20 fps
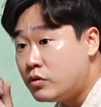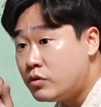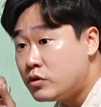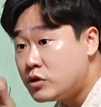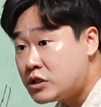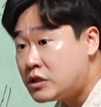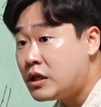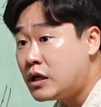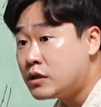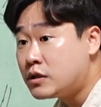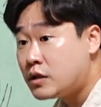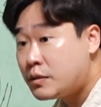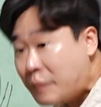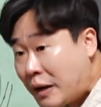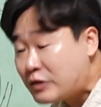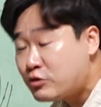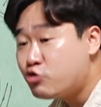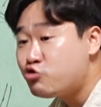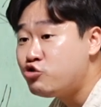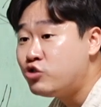신하들이
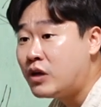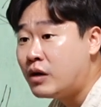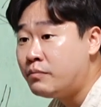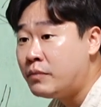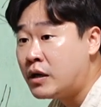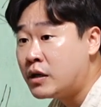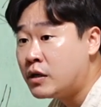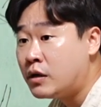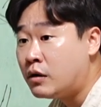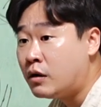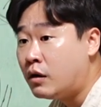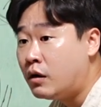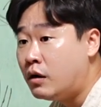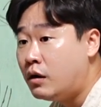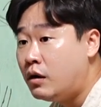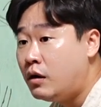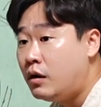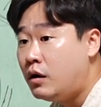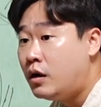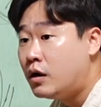받쳐준단 말이에요.
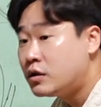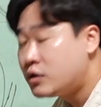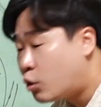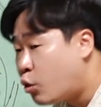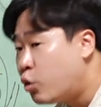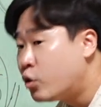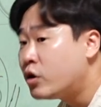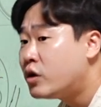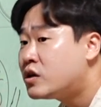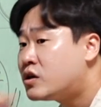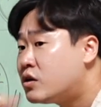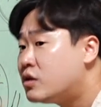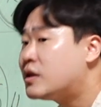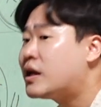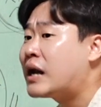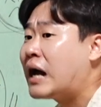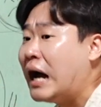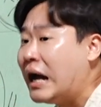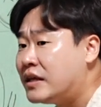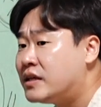근데 고려는 그런
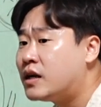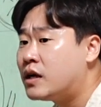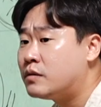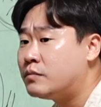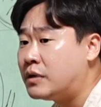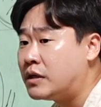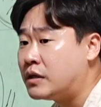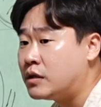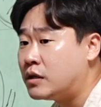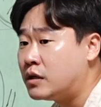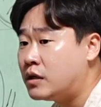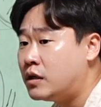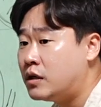나라가 아니라는 말이에요.